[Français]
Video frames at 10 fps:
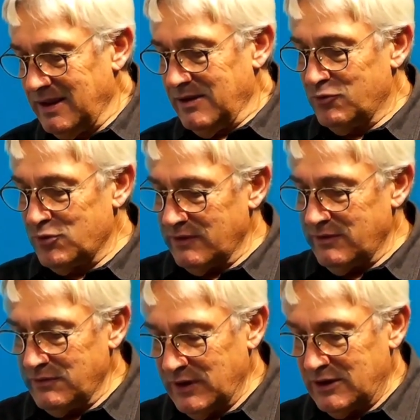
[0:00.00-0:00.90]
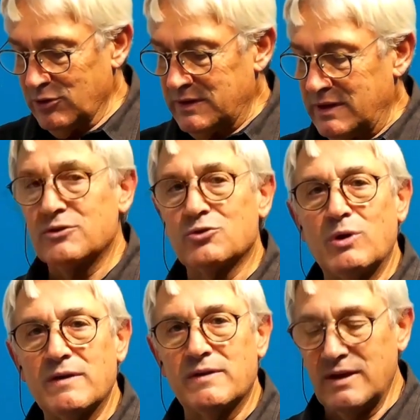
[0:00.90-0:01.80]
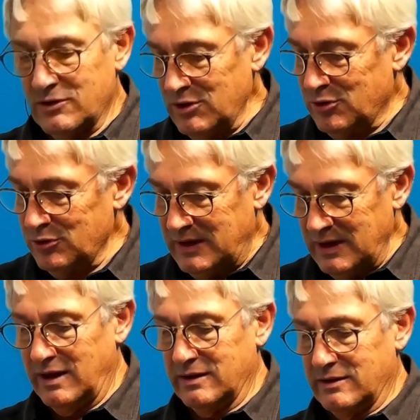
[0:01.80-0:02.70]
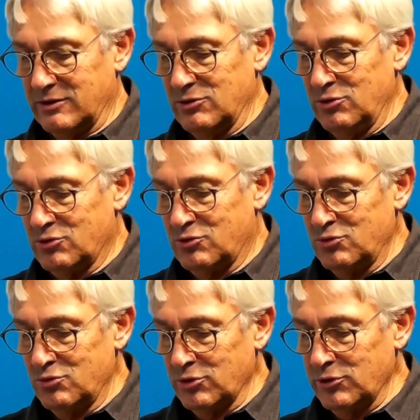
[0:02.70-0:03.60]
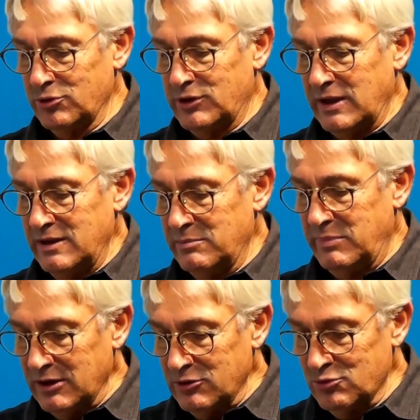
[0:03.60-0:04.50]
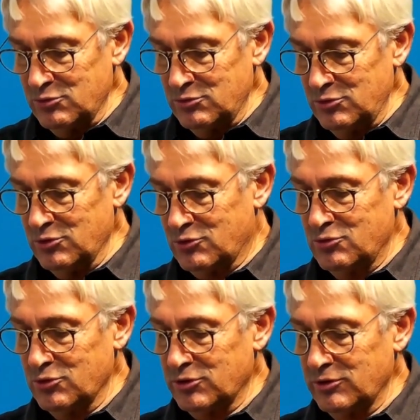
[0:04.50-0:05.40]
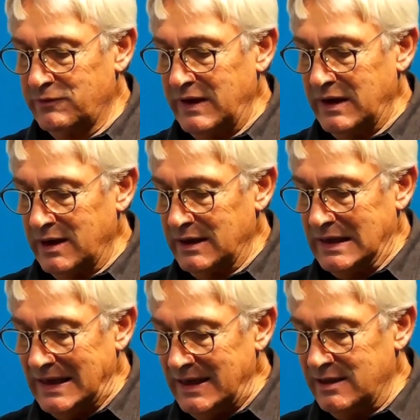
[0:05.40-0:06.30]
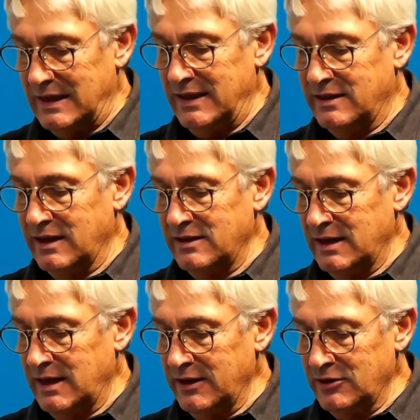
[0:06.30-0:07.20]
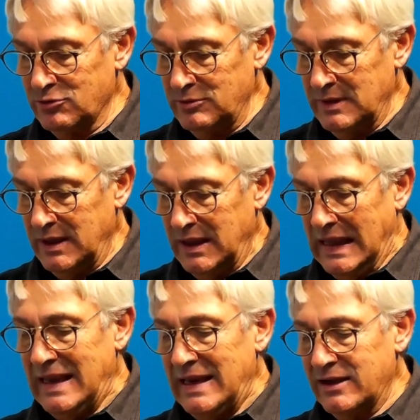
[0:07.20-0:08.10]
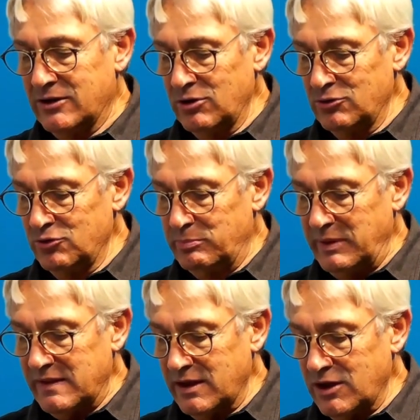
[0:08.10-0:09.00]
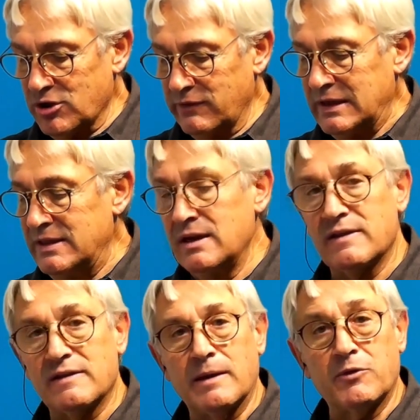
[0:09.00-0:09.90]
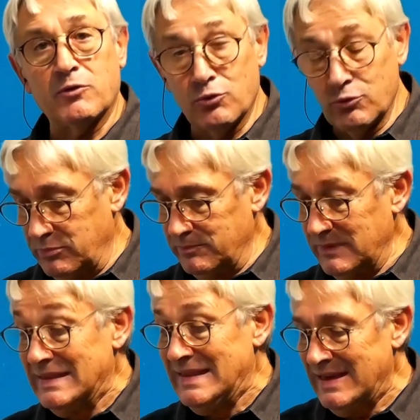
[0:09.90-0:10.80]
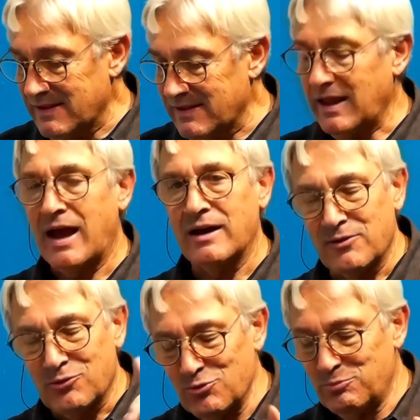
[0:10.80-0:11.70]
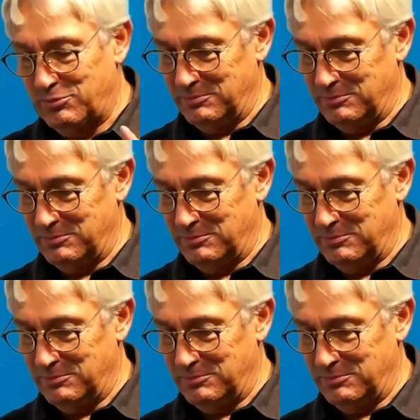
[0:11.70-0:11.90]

Vous avez fréquenté trois écoles de théâtre, le cours Daniel Berliou, le cours de Vera Gregg et Daniel Aedo, et l'école du passage avec Nils Nils Arestrup.